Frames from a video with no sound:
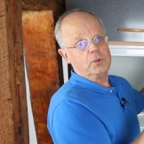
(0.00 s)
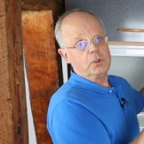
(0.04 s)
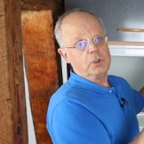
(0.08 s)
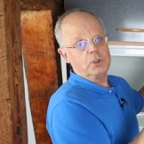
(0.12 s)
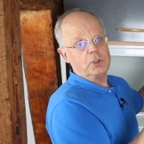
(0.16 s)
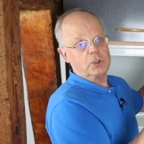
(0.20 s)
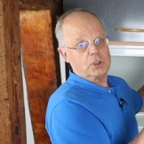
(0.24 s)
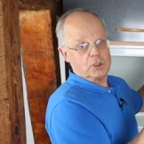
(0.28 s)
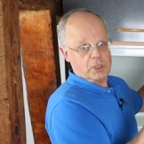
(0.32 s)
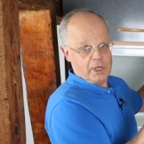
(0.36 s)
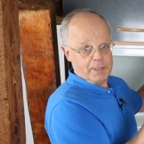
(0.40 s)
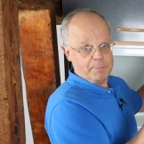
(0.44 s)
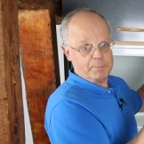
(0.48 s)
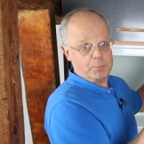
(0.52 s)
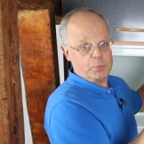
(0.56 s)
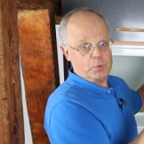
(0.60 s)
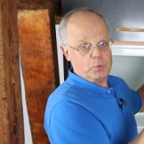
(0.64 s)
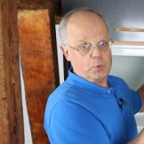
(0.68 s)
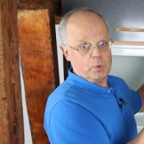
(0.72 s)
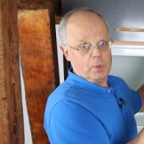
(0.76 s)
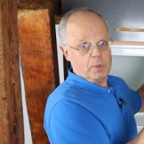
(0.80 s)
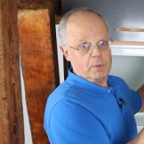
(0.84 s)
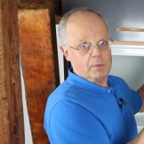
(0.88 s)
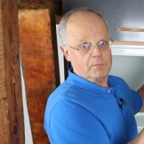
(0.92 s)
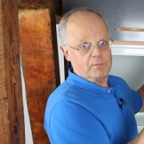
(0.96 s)
die
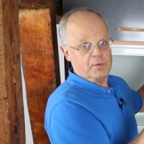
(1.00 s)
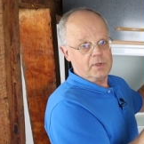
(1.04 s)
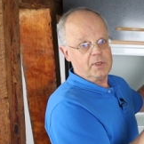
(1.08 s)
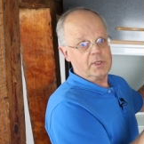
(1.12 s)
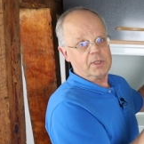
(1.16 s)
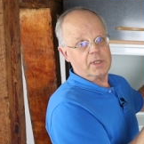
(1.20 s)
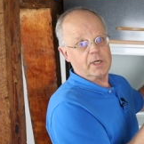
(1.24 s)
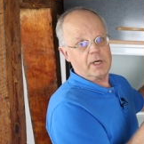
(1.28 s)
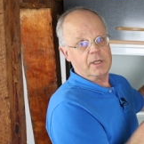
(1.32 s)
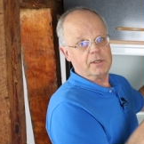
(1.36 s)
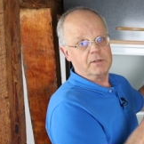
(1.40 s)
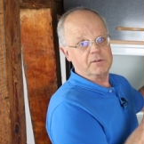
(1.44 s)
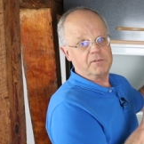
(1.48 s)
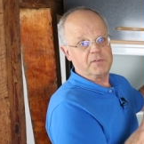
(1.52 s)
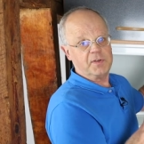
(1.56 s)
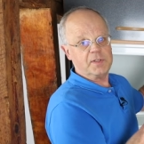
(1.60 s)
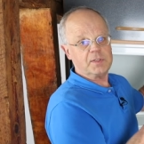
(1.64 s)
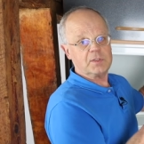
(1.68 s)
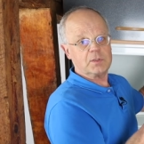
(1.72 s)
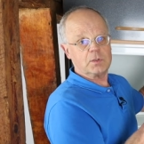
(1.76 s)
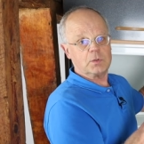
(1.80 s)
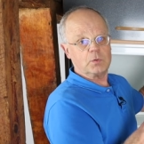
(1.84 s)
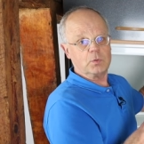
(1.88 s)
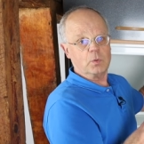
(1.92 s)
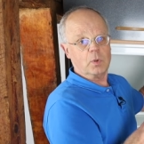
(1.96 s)
Schlepptür. Wenn ich eine
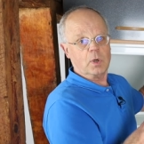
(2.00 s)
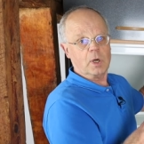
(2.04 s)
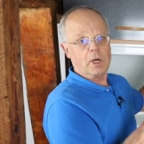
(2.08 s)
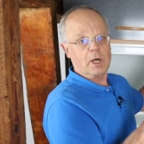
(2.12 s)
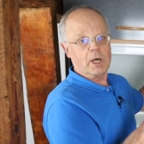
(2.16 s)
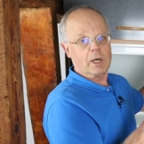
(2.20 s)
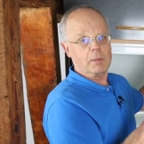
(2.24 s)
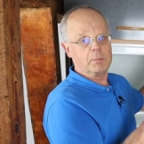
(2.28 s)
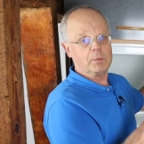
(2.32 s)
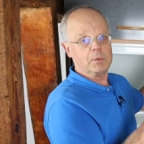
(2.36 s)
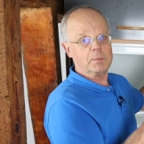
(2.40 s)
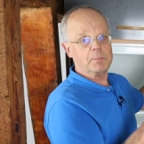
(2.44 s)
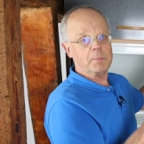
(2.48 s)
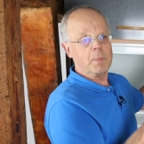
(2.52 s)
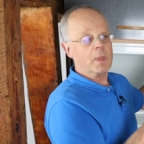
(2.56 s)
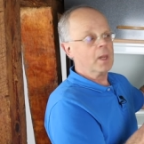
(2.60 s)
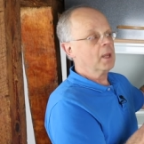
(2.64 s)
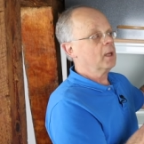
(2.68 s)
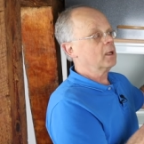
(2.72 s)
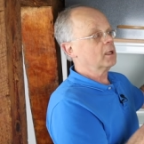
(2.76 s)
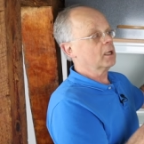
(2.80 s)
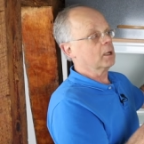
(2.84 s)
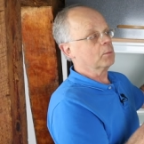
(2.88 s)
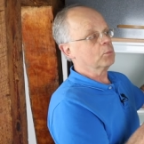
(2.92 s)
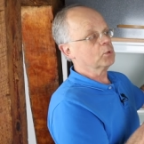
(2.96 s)
Festtür habe,
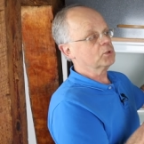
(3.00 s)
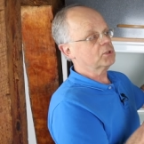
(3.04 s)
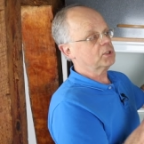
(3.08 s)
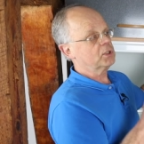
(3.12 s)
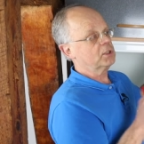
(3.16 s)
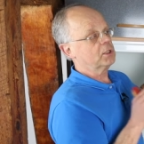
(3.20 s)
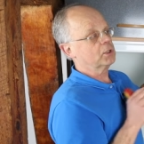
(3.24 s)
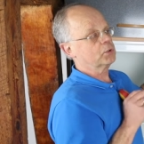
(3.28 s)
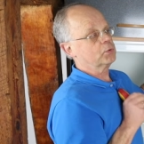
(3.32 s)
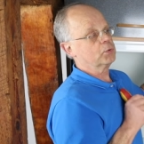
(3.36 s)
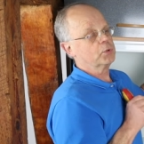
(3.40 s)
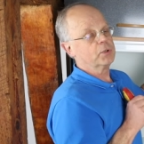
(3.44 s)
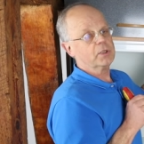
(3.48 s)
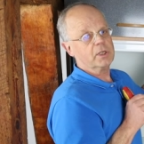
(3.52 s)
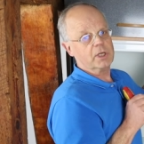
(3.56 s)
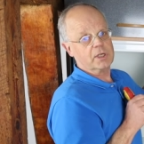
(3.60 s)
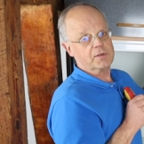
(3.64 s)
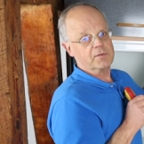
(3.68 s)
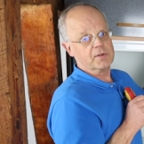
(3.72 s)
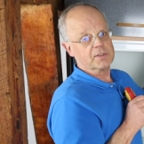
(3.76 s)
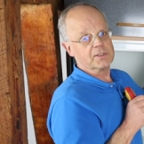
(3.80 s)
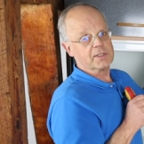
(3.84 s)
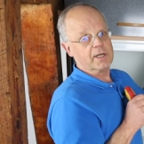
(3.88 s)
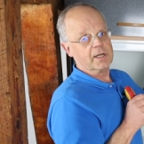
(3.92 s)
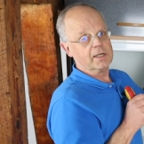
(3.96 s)
da muss ich natürlich
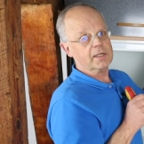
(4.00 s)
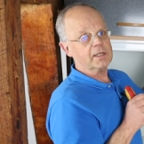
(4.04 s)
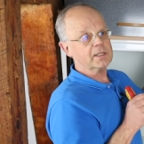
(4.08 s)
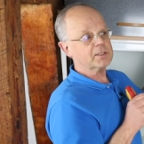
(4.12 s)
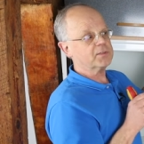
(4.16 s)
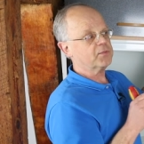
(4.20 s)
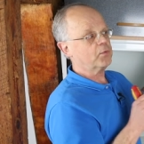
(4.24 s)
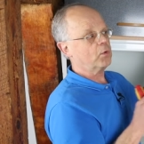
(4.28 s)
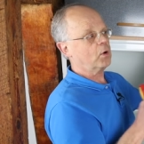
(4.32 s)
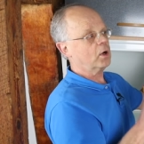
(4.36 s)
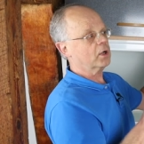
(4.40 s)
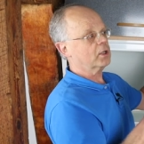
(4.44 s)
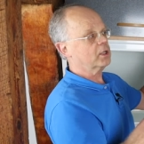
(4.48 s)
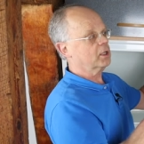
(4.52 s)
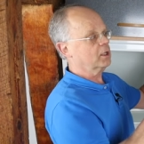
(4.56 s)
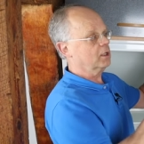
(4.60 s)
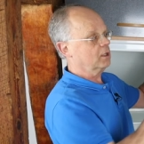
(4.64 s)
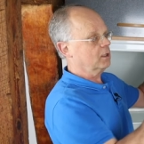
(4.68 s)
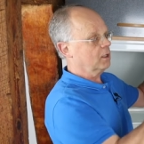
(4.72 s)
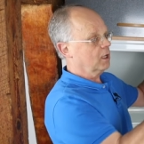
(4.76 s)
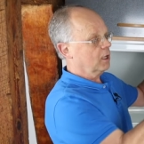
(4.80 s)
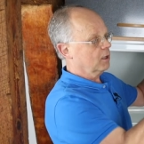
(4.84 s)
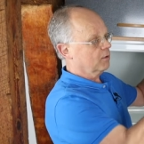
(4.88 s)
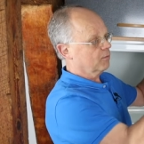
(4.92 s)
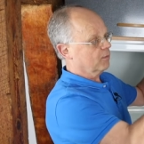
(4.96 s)
etwas anders
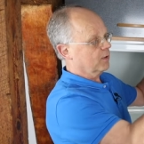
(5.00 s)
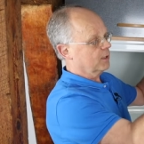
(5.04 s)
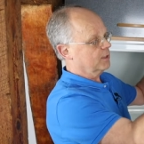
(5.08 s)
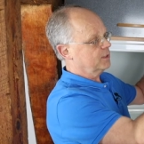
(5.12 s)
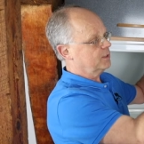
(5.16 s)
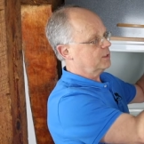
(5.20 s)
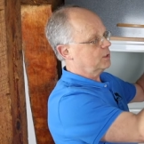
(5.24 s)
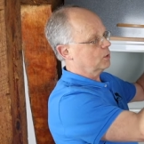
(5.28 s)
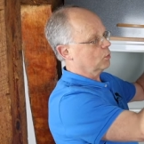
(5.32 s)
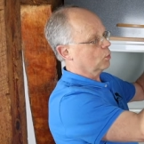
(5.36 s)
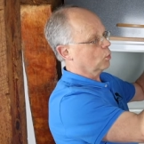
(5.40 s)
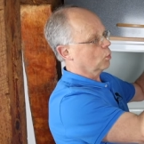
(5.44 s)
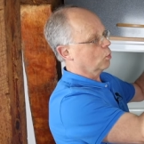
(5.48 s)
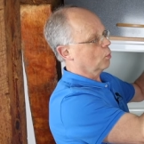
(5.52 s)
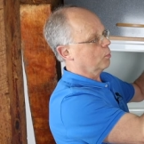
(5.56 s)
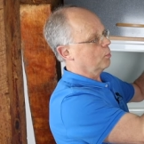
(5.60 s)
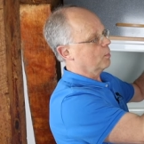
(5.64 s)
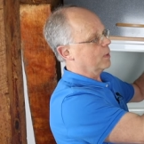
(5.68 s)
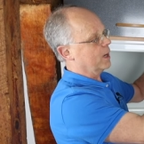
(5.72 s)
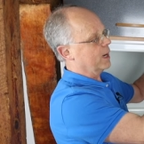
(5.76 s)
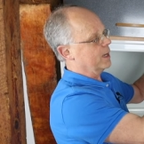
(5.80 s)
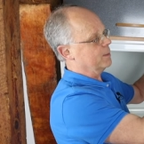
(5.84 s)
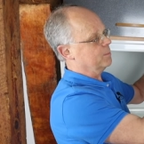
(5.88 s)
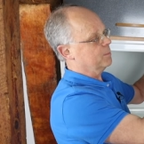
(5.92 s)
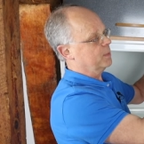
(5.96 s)
vorgehen, weil ich hier oben
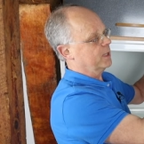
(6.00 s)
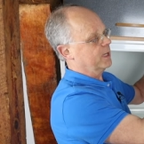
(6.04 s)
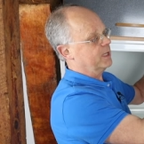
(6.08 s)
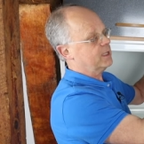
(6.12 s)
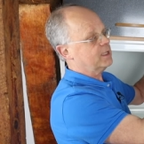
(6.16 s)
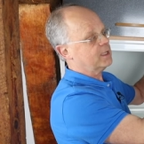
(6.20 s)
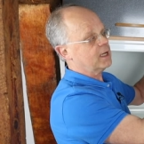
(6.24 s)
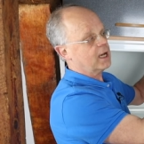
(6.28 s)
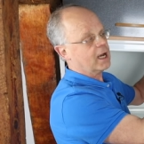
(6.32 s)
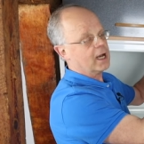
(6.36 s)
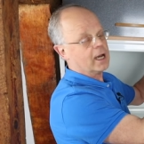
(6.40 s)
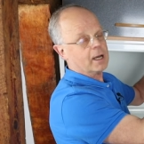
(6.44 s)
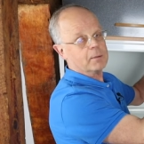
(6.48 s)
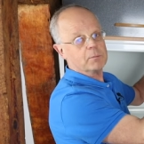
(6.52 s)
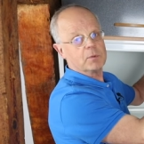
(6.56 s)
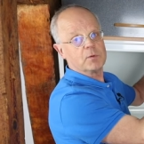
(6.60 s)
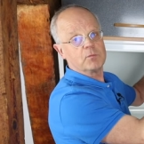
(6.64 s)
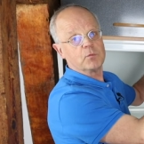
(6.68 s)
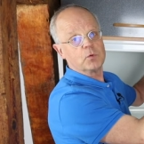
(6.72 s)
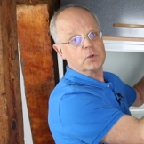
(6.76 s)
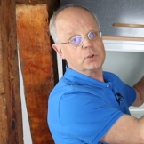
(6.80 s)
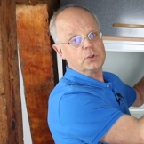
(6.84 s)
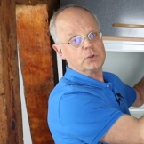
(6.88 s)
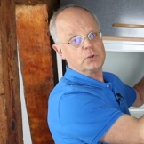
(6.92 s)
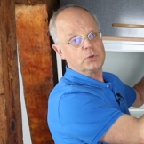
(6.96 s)
ein Blech habe,
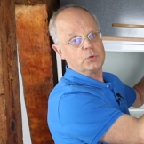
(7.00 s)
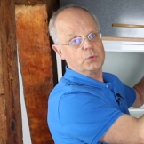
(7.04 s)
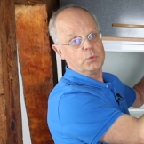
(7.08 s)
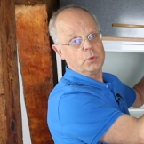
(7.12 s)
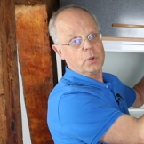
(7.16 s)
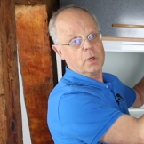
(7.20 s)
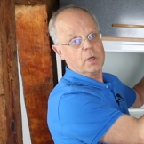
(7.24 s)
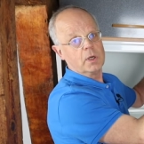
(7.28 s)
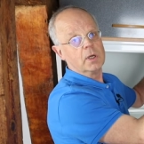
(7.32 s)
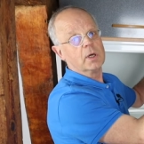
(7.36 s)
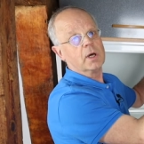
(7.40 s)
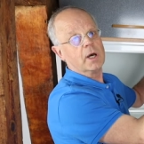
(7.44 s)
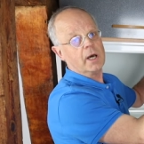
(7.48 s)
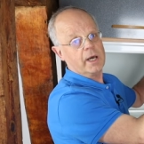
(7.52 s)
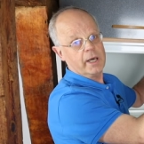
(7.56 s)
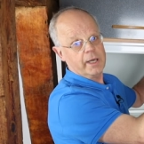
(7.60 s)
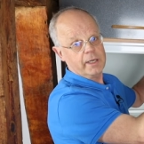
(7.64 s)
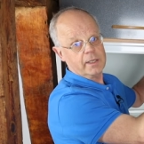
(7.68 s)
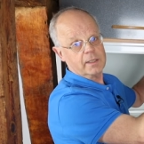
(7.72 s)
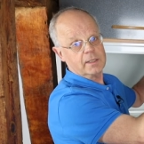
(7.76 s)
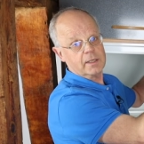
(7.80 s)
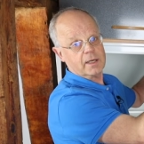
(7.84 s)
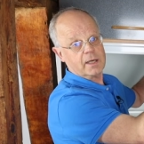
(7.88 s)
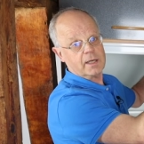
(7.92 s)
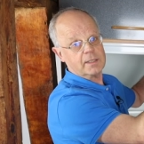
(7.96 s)
wo die Tür
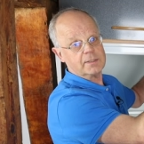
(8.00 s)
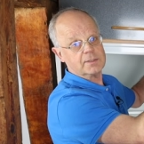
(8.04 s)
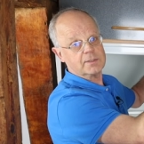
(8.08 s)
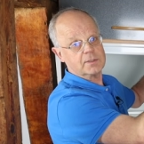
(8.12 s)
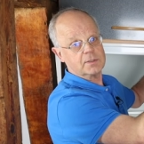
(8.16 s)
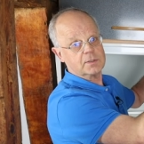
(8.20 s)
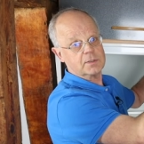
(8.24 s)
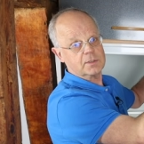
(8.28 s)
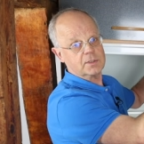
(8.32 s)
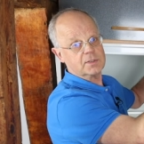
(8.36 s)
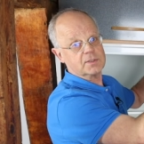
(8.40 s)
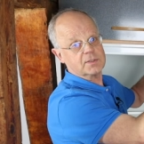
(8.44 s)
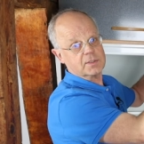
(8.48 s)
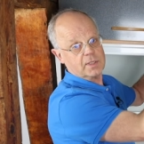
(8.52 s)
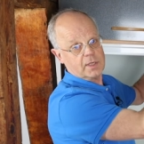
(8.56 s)
eingerastet ist.